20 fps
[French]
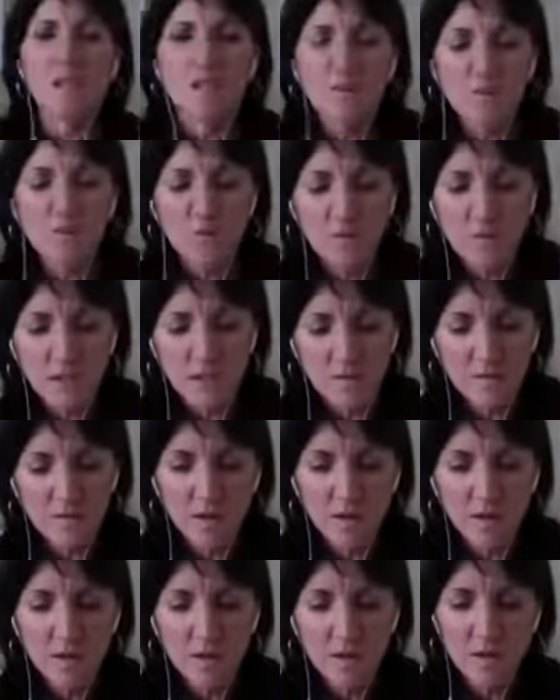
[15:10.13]
Right and
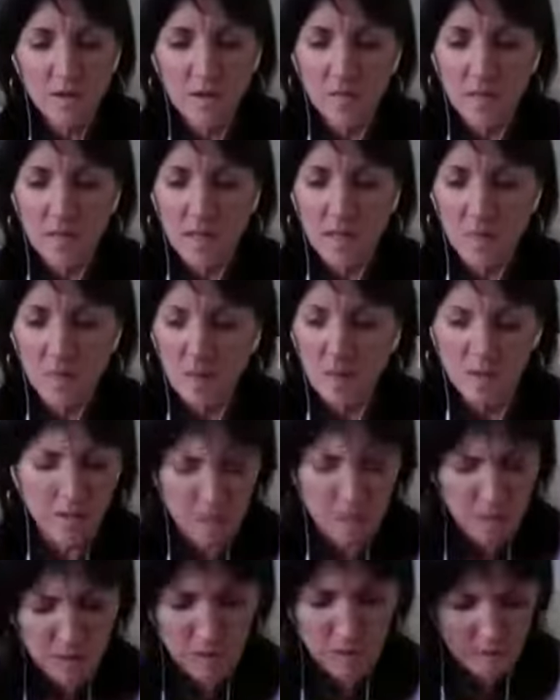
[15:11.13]
wrong, bad,
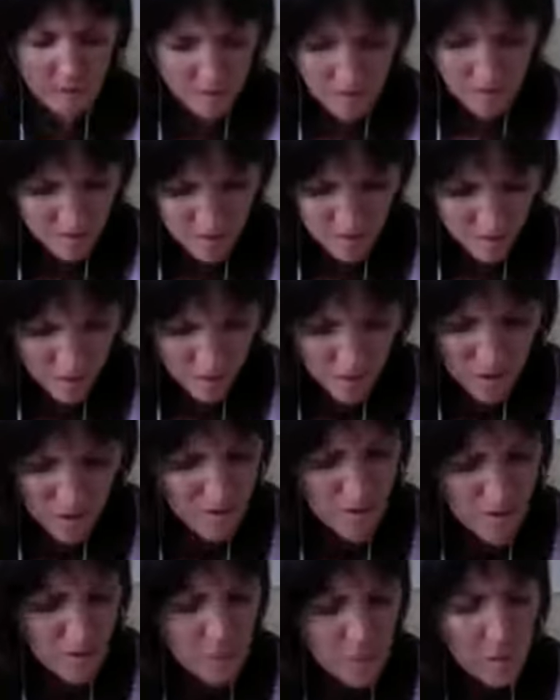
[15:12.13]
fucking and nine
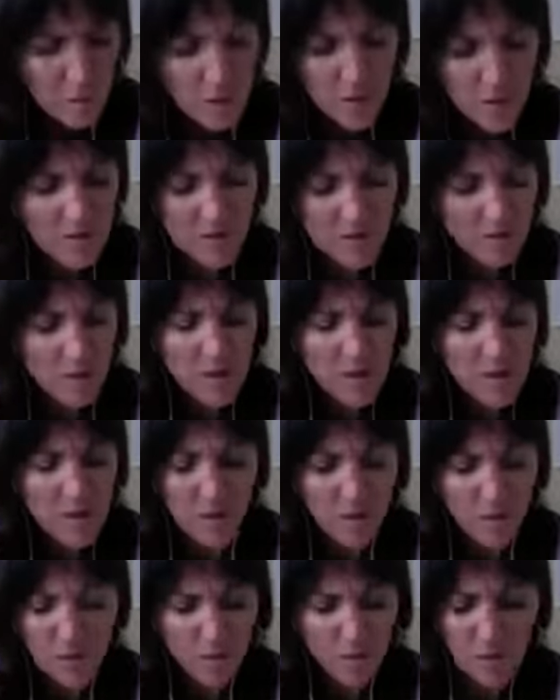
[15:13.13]
shorts, flaws and
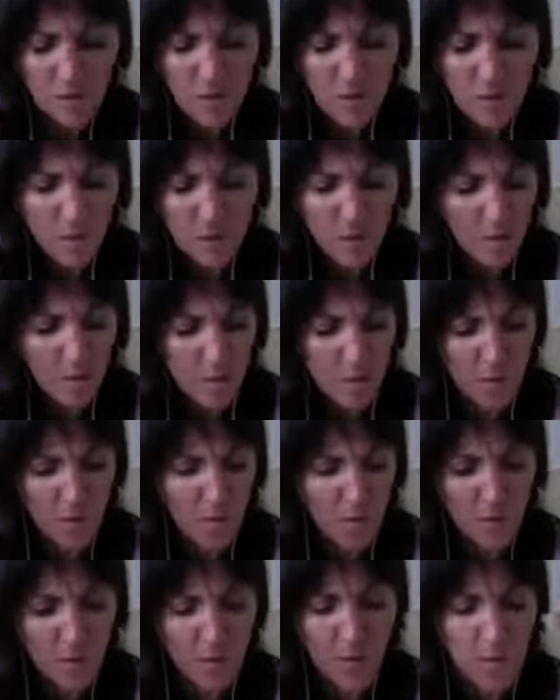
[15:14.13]
beyonds.
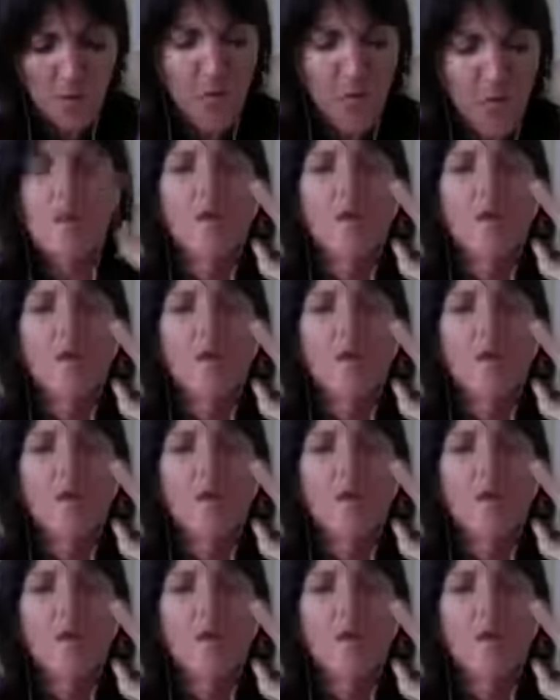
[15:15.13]
Oh.